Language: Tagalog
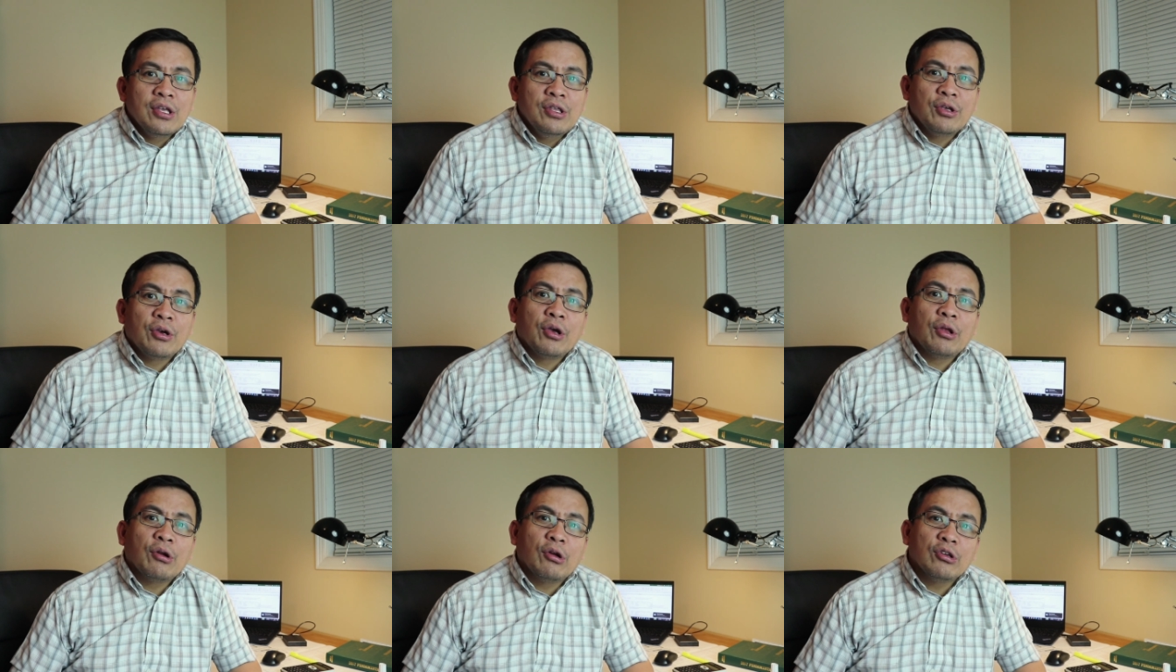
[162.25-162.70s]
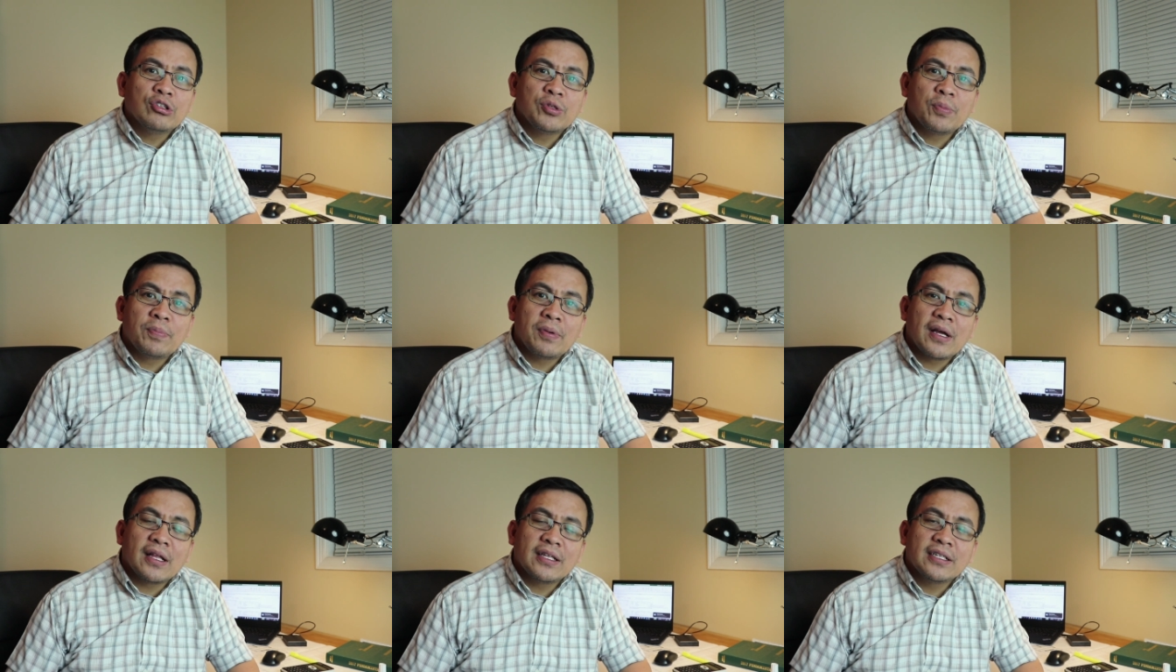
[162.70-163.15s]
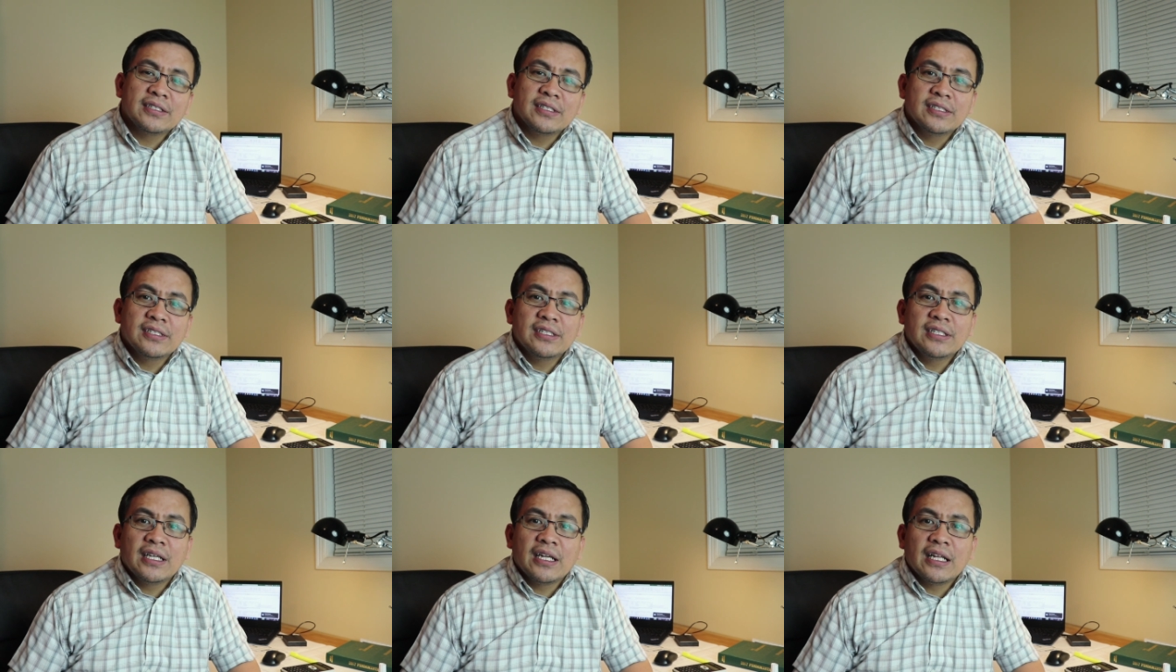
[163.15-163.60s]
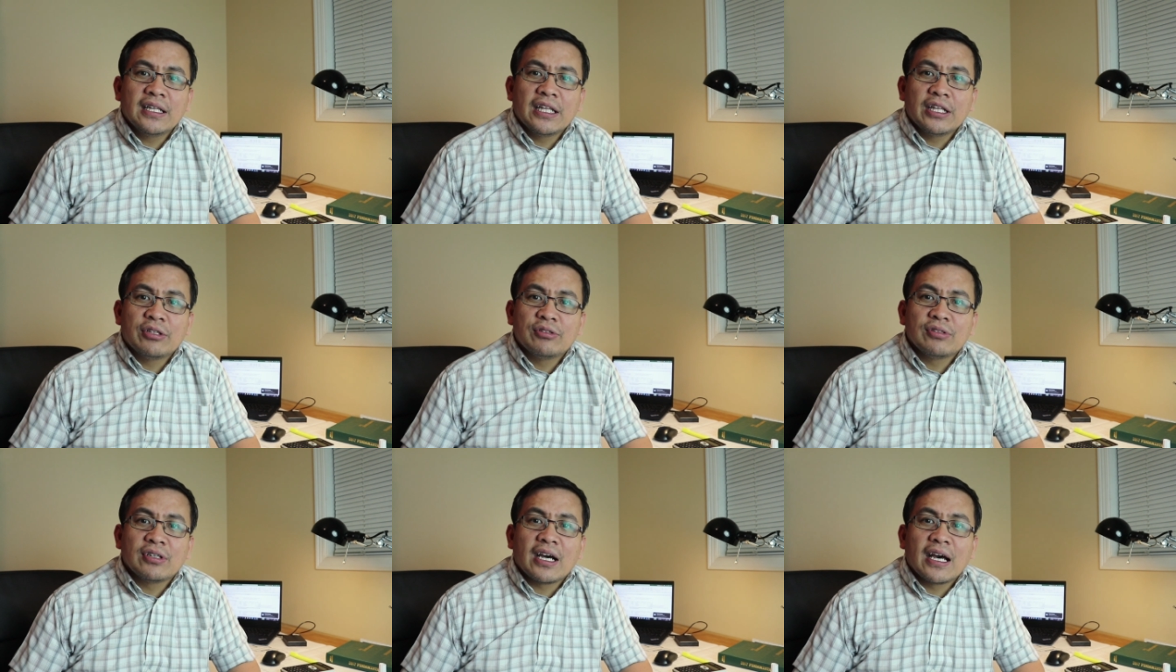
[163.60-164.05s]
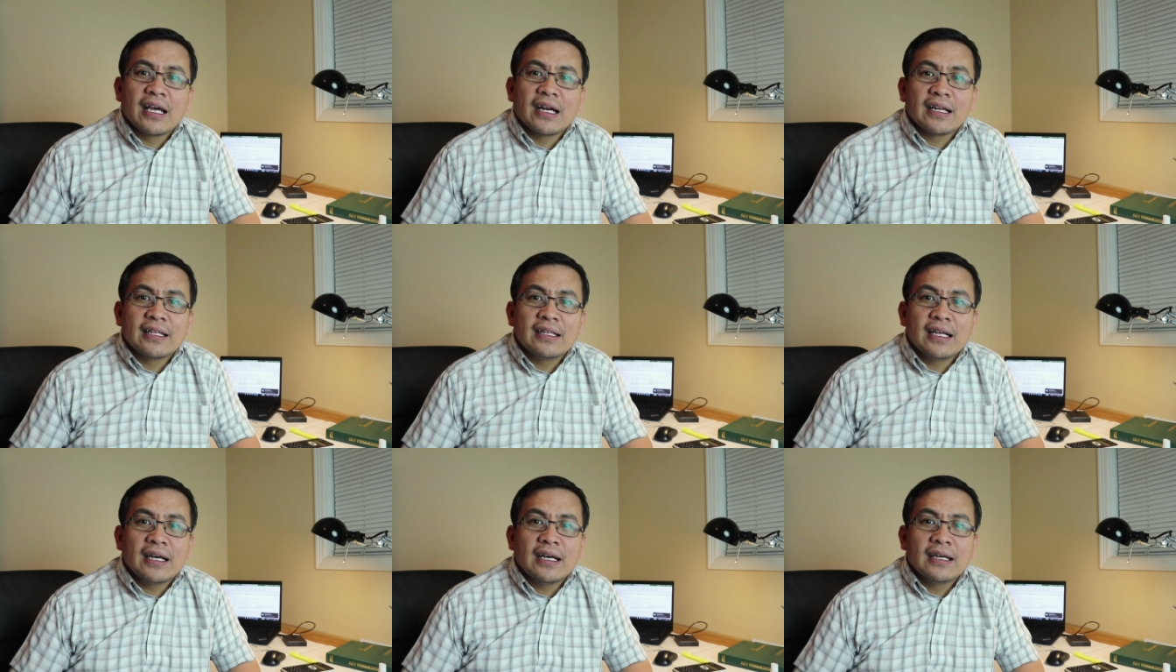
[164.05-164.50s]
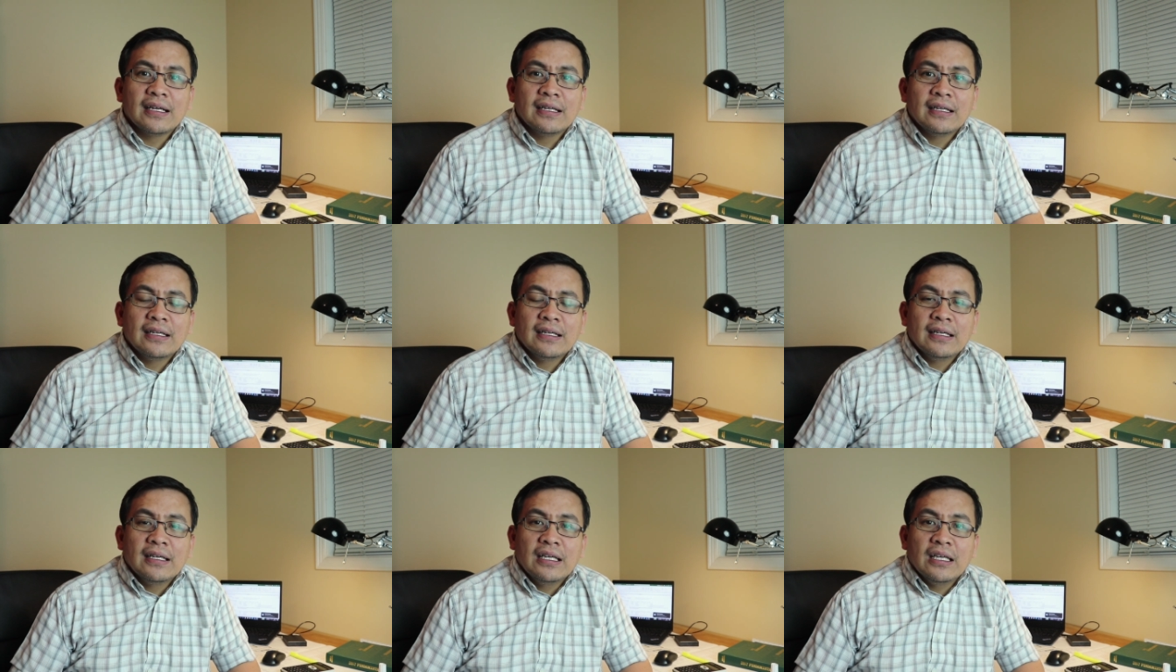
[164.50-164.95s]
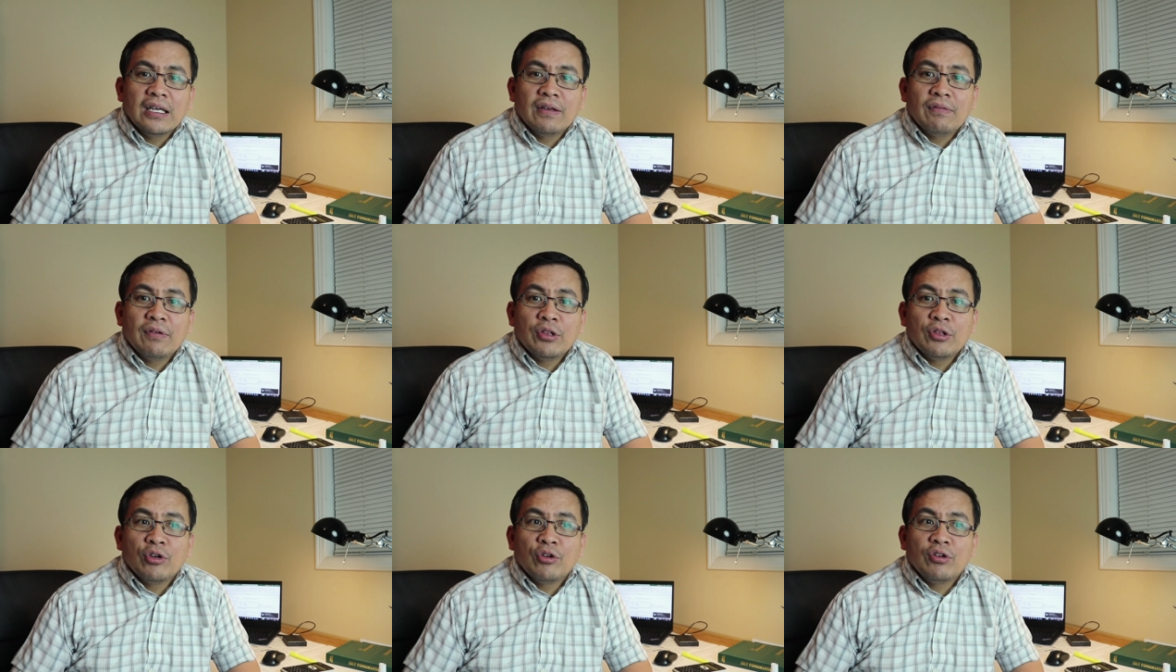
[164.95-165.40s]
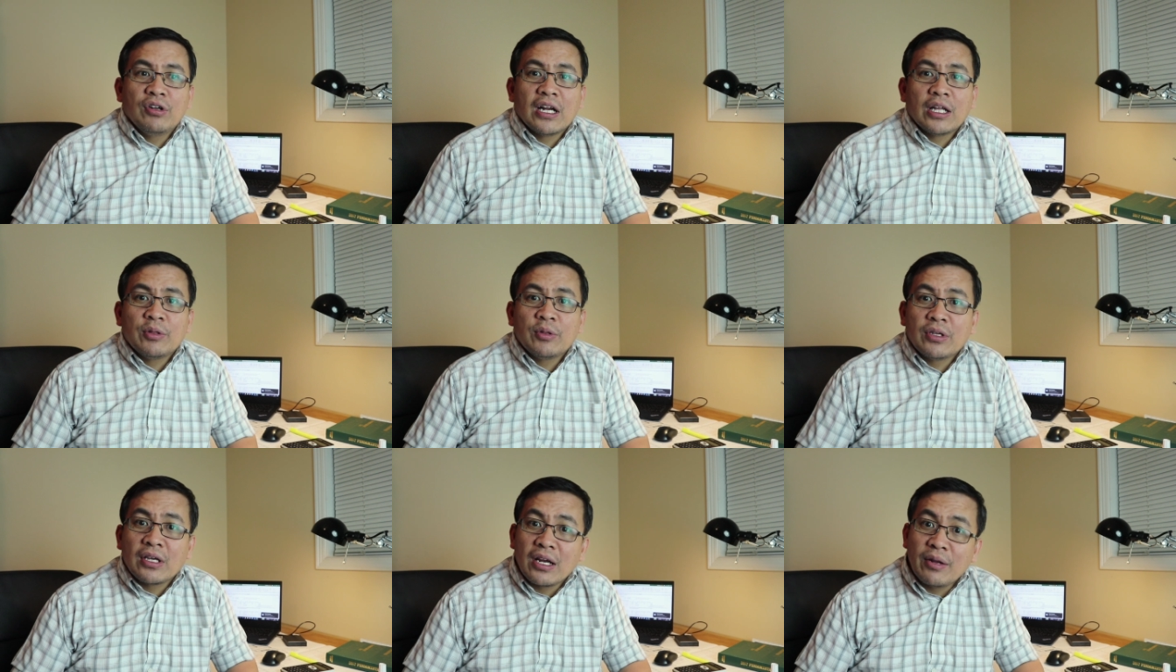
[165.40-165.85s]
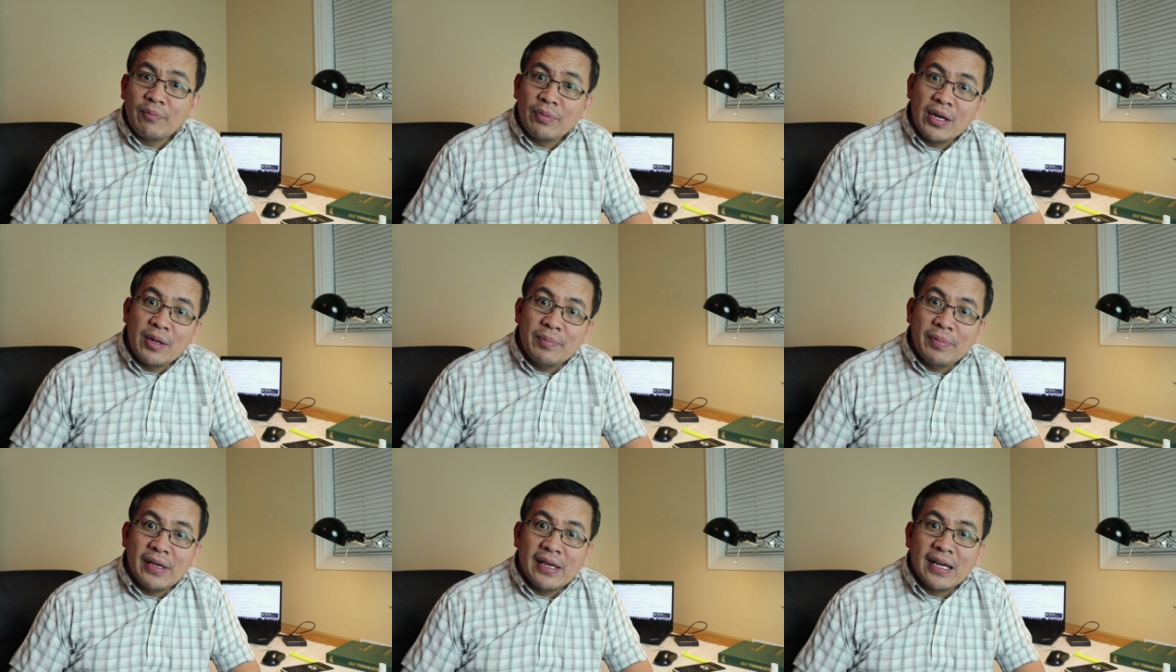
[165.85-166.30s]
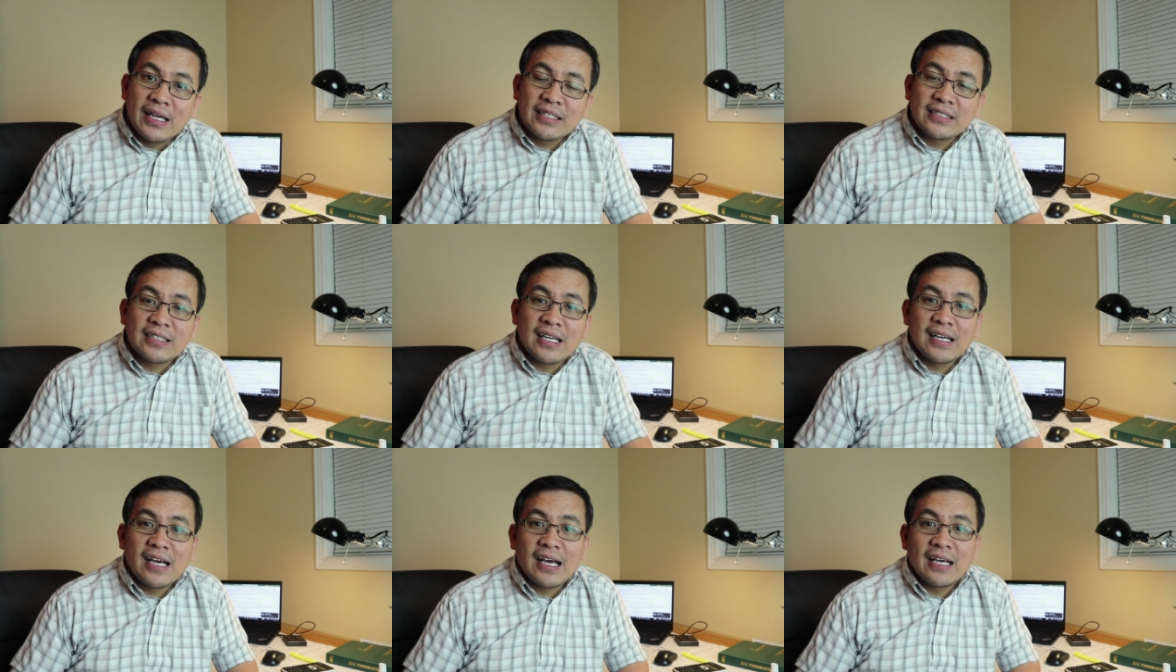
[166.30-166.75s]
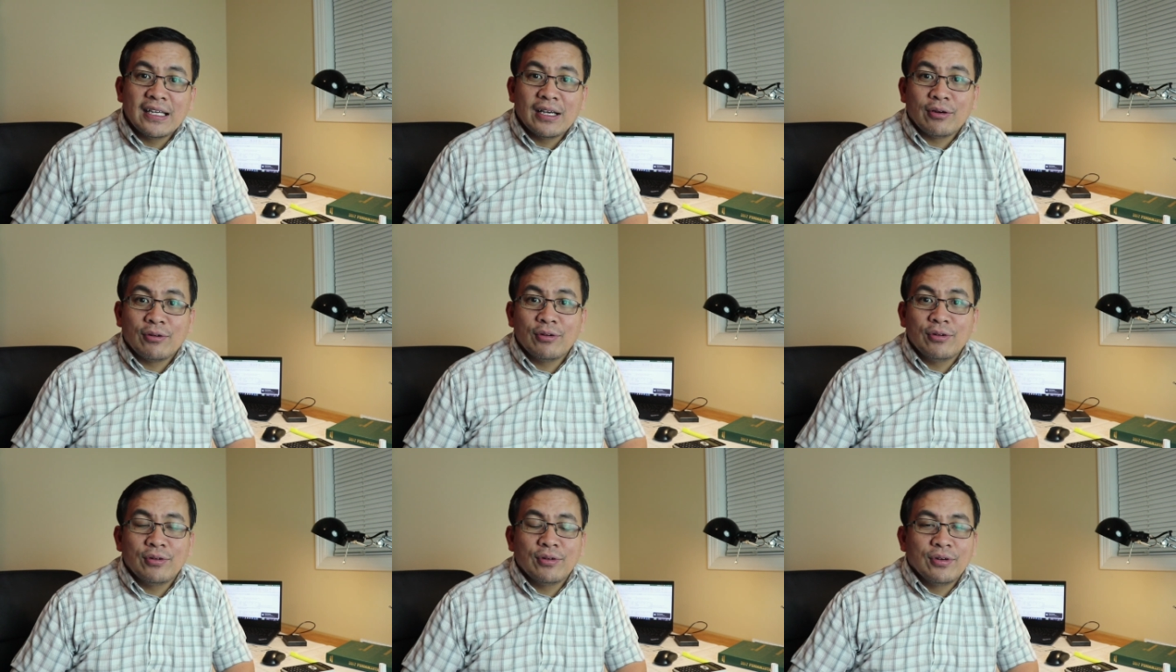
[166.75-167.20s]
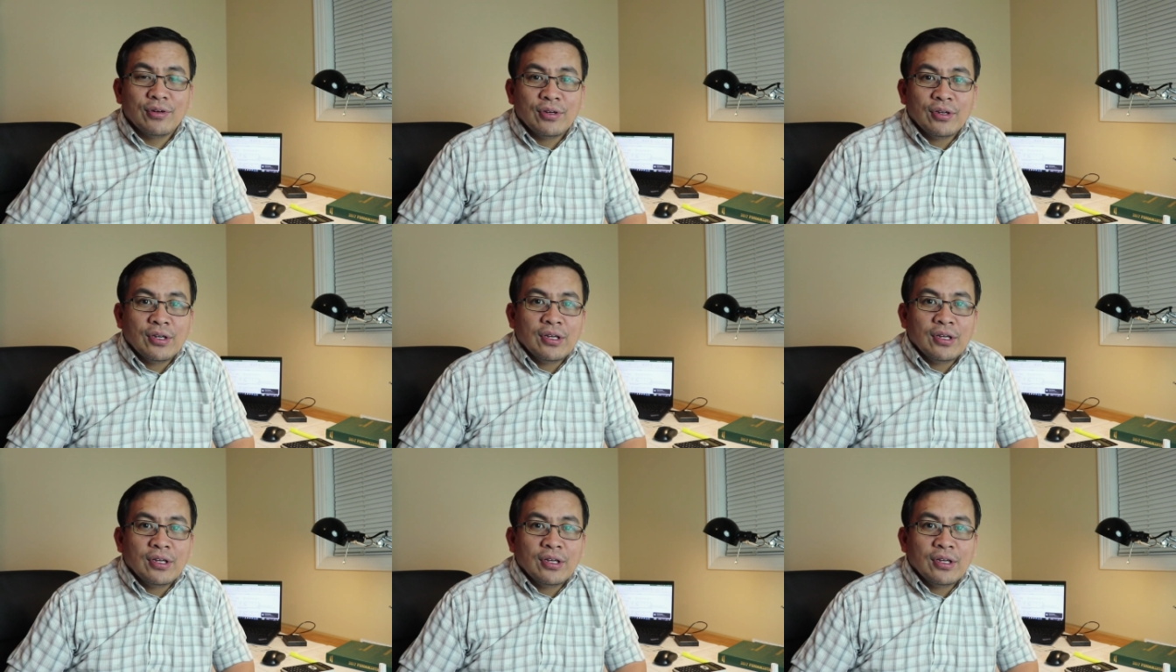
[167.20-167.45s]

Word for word: you can also practice engineering dito sa Canada even though graduate ka ng Pilipinas kagaya ko